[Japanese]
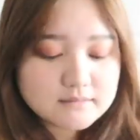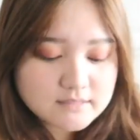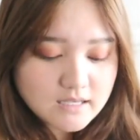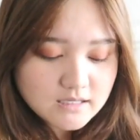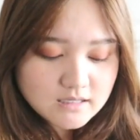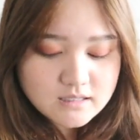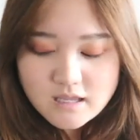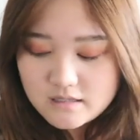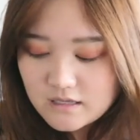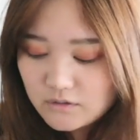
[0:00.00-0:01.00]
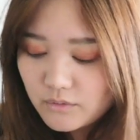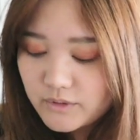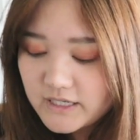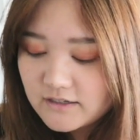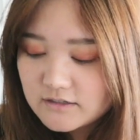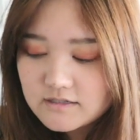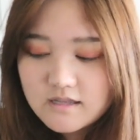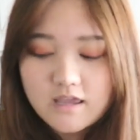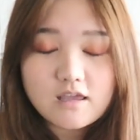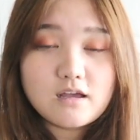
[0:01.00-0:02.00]
最近ねネットフリックス
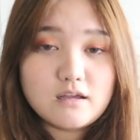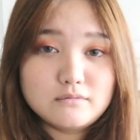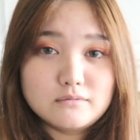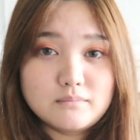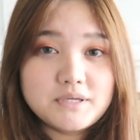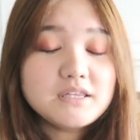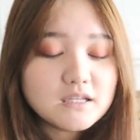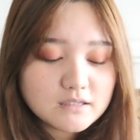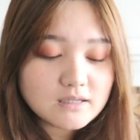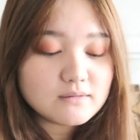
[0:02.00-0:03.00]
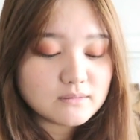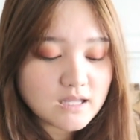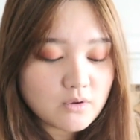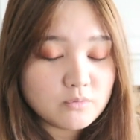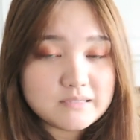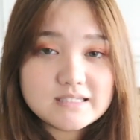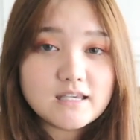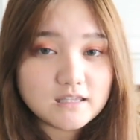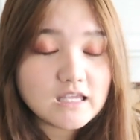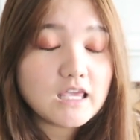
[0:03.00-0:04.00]
で「あの名探偵コナン」を見
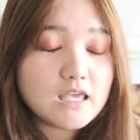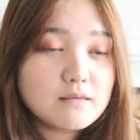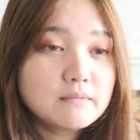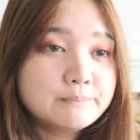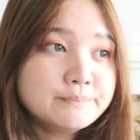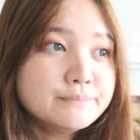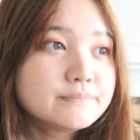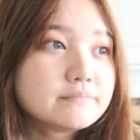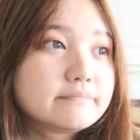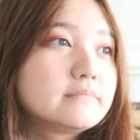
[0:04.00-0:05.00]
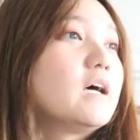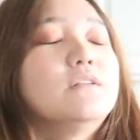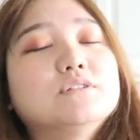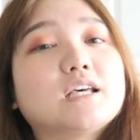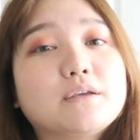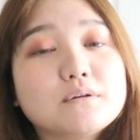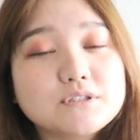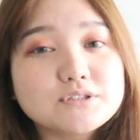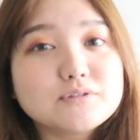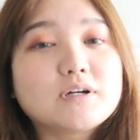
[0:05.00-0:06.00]
つけてあの作業
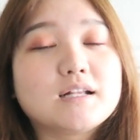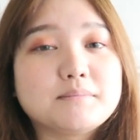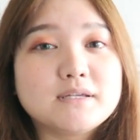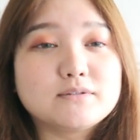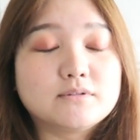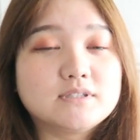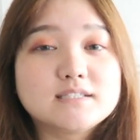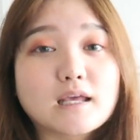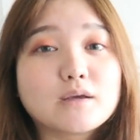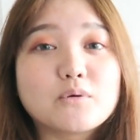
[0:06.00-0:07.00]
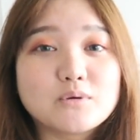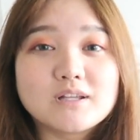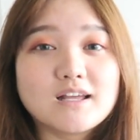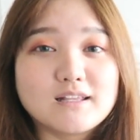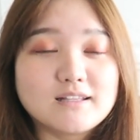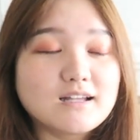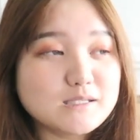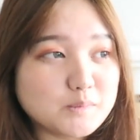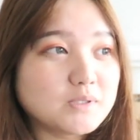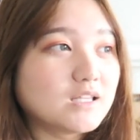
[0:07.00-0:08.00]
中とかに見るのに最高な
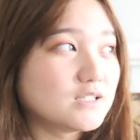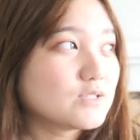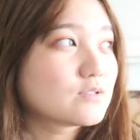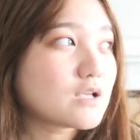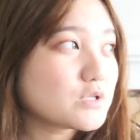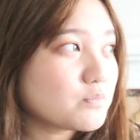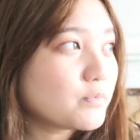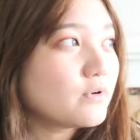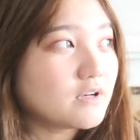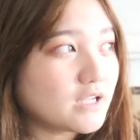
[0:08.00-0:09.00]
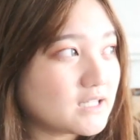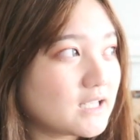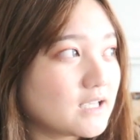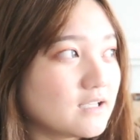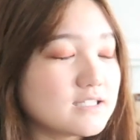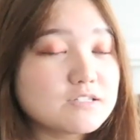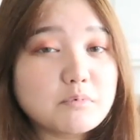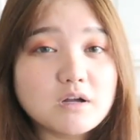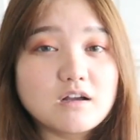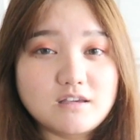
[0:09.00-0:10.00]
アニメなんです30分ぐらいで一
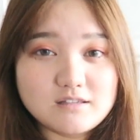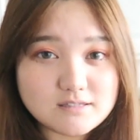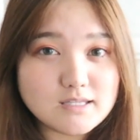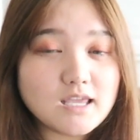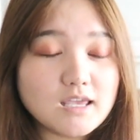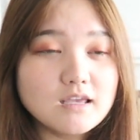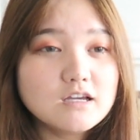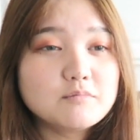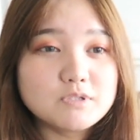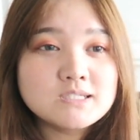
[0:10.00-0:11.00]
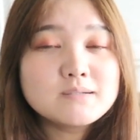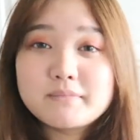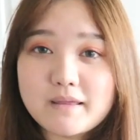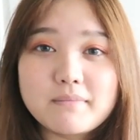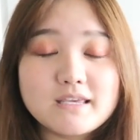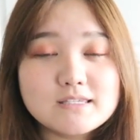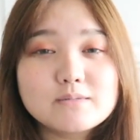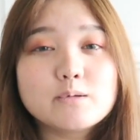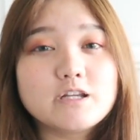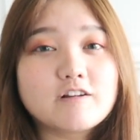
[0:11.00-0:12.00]
部完結でもちろんね
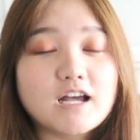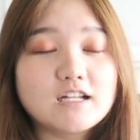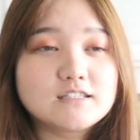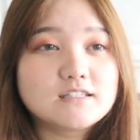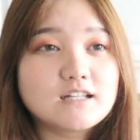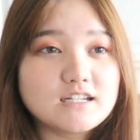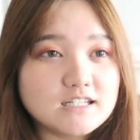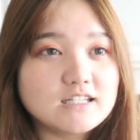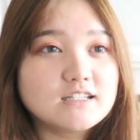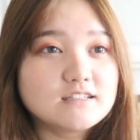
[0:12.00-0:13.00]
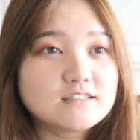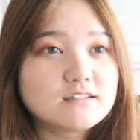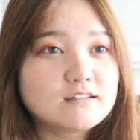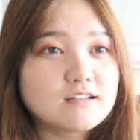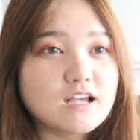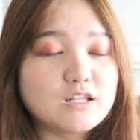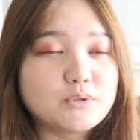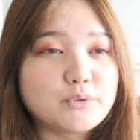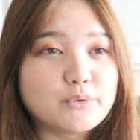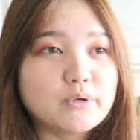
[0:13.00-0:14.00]
メインストーリーはあったりあ
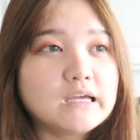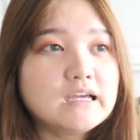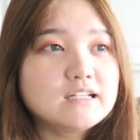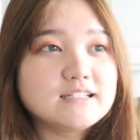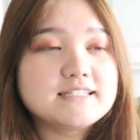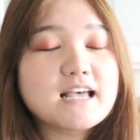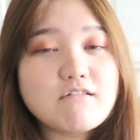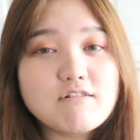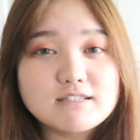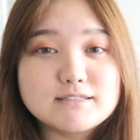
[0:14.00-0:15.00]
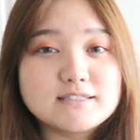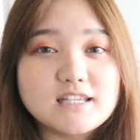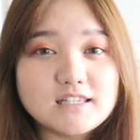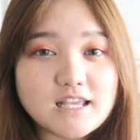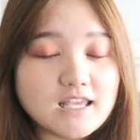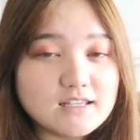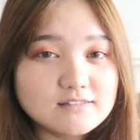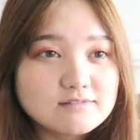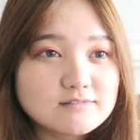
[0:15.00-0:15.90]
の23話続けて